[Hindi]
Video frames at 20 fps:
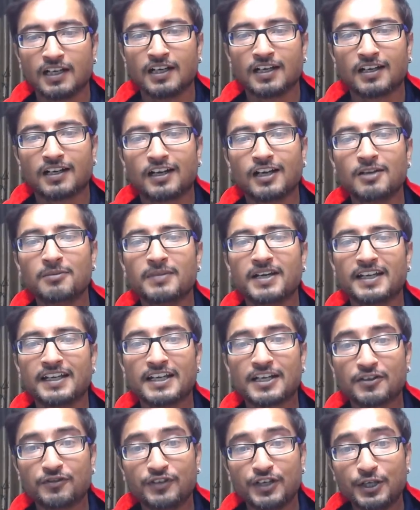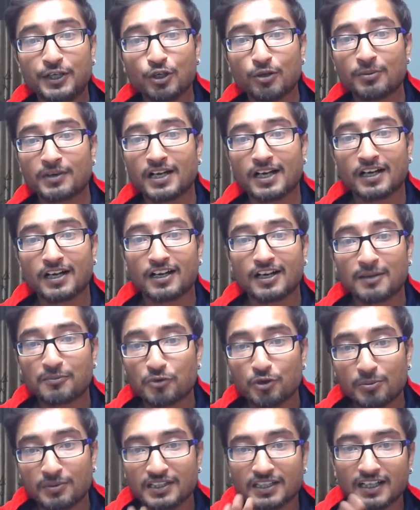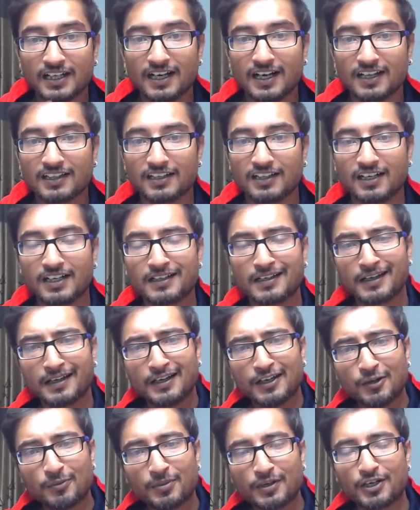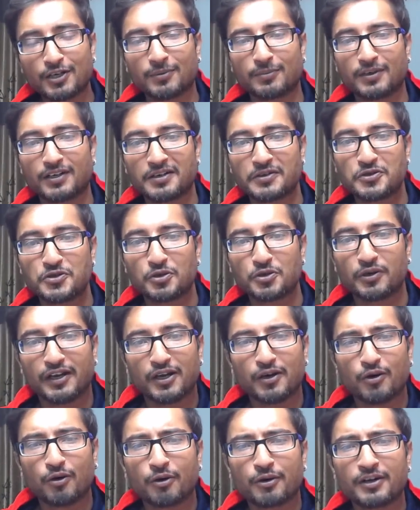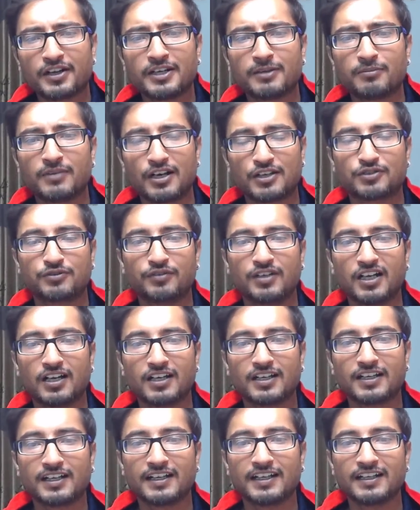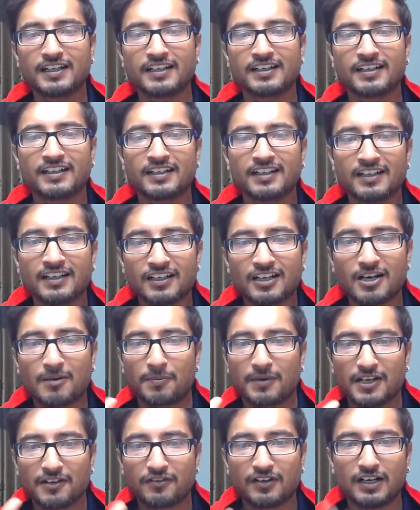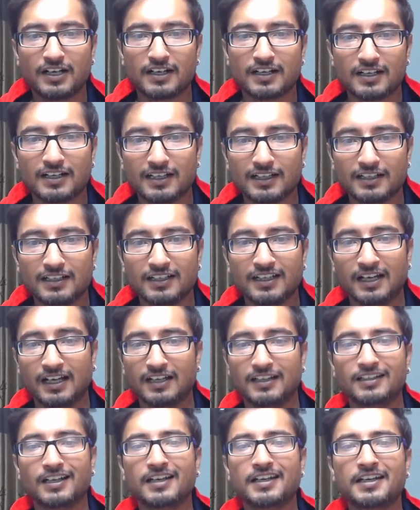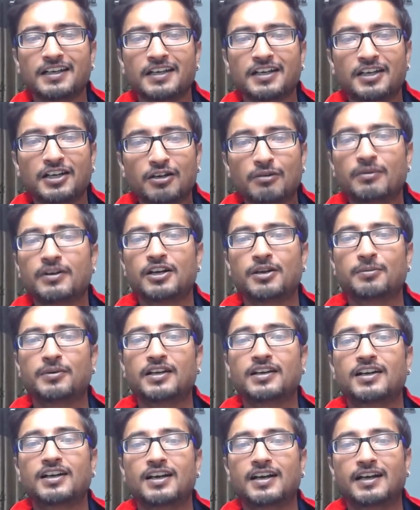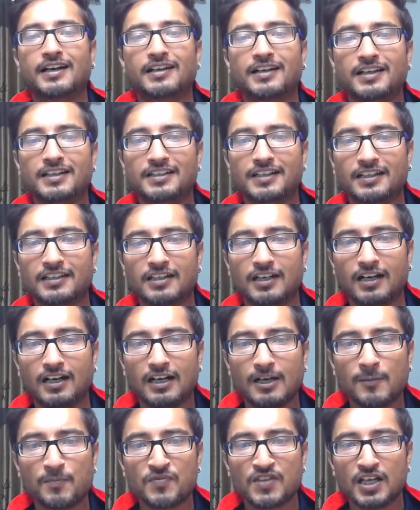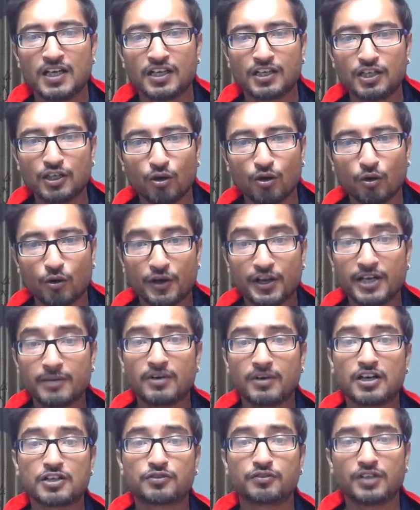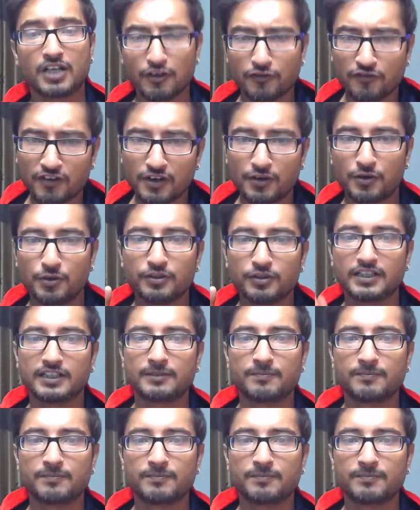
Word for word: कल मैंने एक वीडियो बनाकर आपको बताया था कि गिलबर्ट बर्न जो है होरहे मासविडाल के कपड़े फाड़ रहा है यानी कि गिलबर्ट बर्न का कहना यह था कि होरहे मासविडाल फट्टू है